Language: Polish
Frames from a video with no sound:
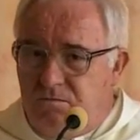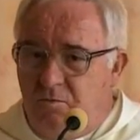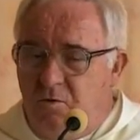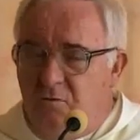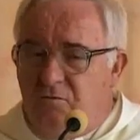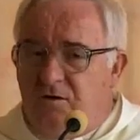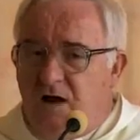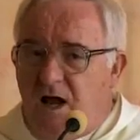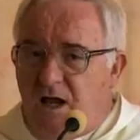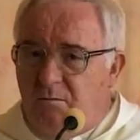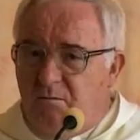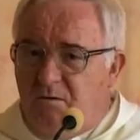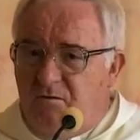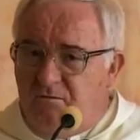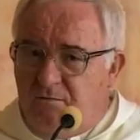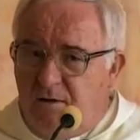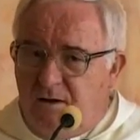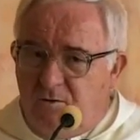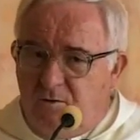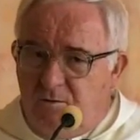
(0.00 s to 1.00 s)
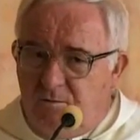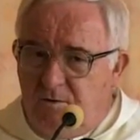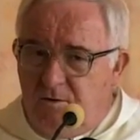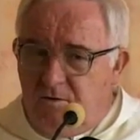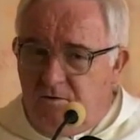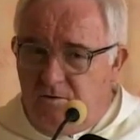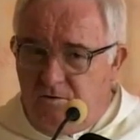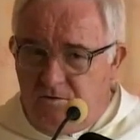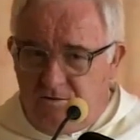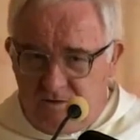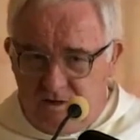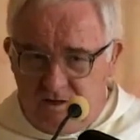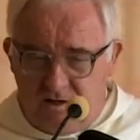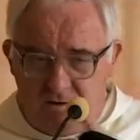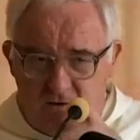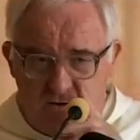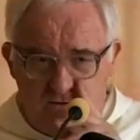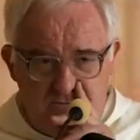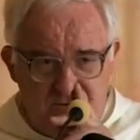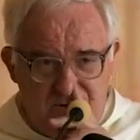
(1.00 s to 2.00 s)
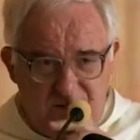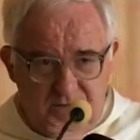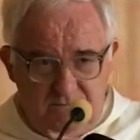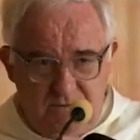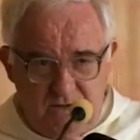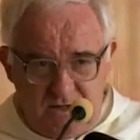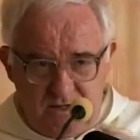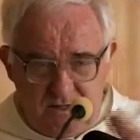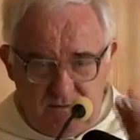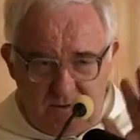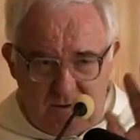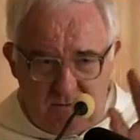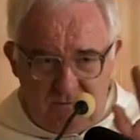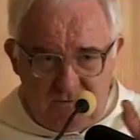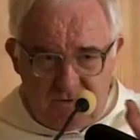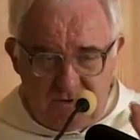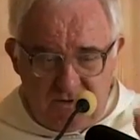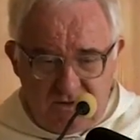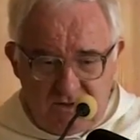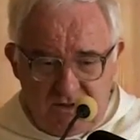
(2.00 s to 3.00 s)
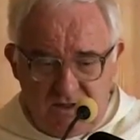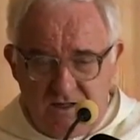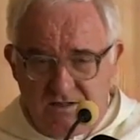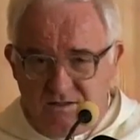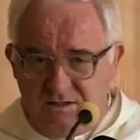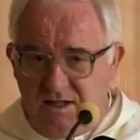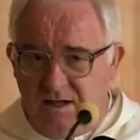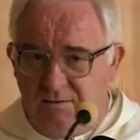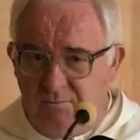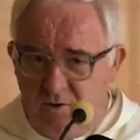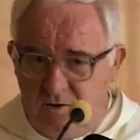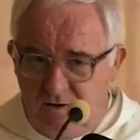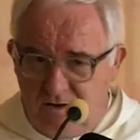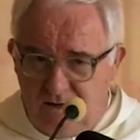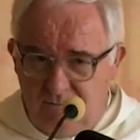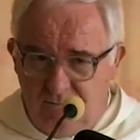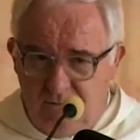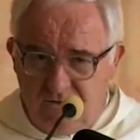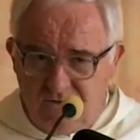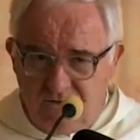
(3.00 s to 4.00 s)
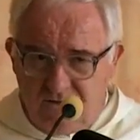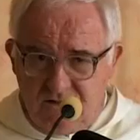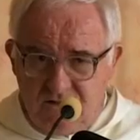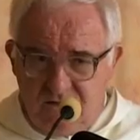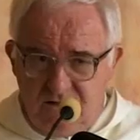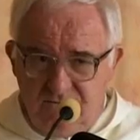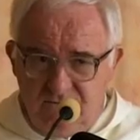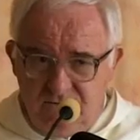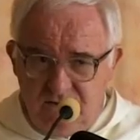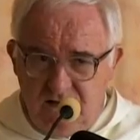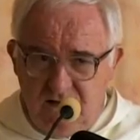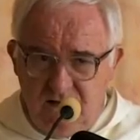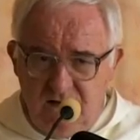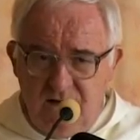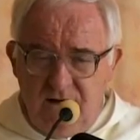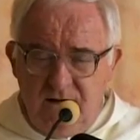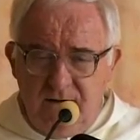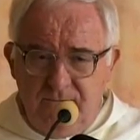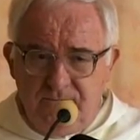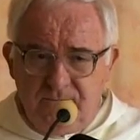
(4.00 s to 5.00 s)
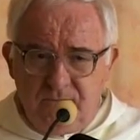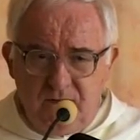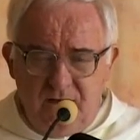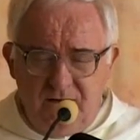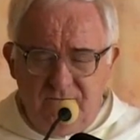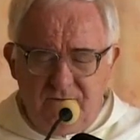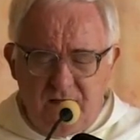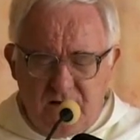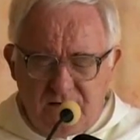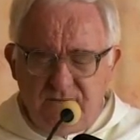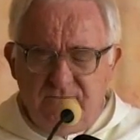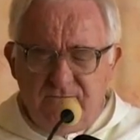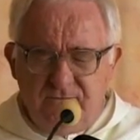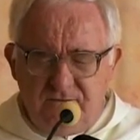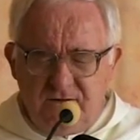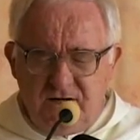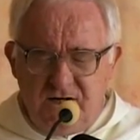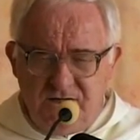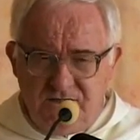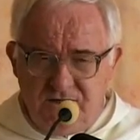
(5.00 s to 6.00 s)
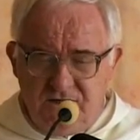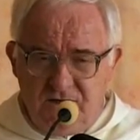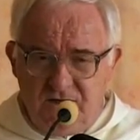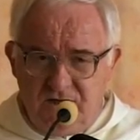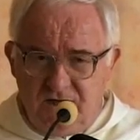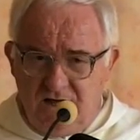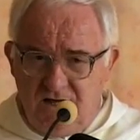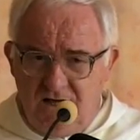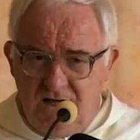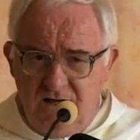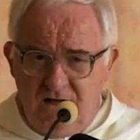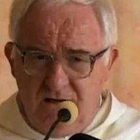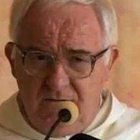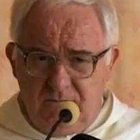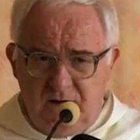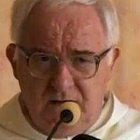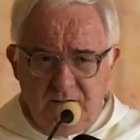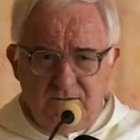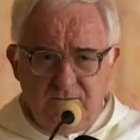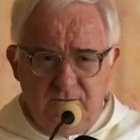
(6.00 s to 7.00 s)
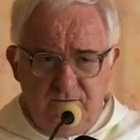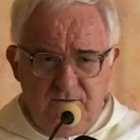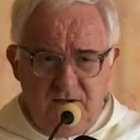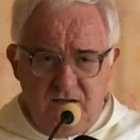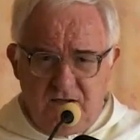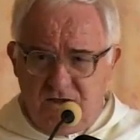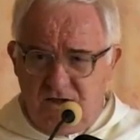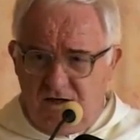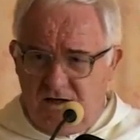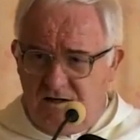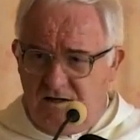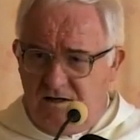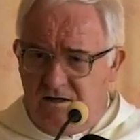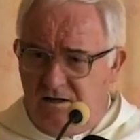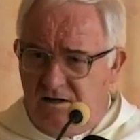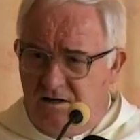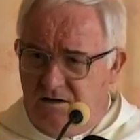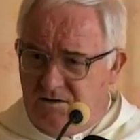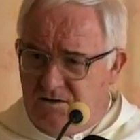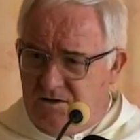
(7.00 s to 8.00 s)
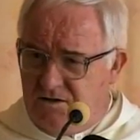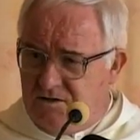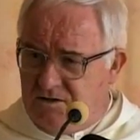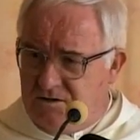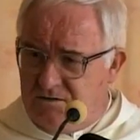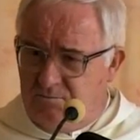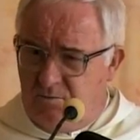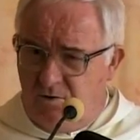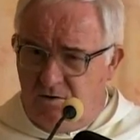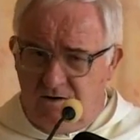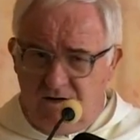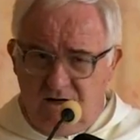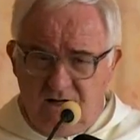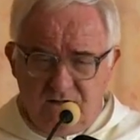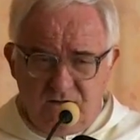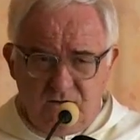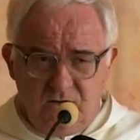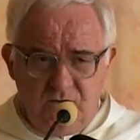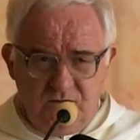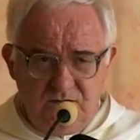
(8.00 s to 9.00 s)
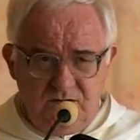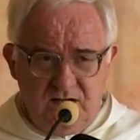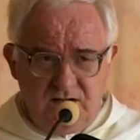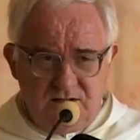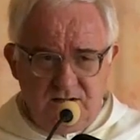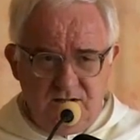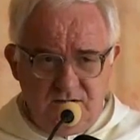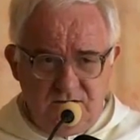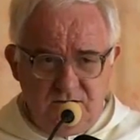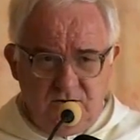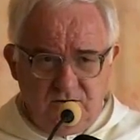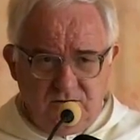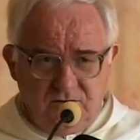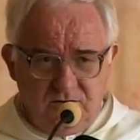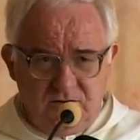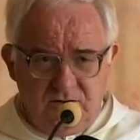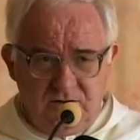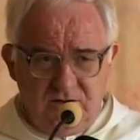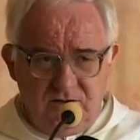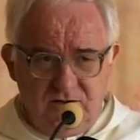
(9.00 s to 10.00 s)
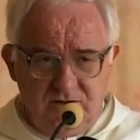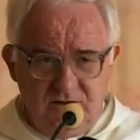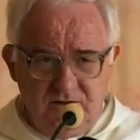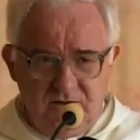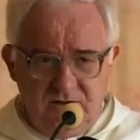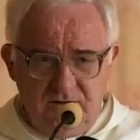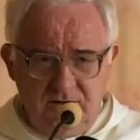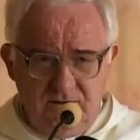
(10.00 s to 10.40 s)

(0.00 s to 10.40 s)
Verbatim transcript: ufajmy w Panu Bogu, że konflikt będzie miał wszystkie znamiona pozytywne, znaczy w kryzysie. Państwo wiecie, kryzys po grecku znaczy sąd.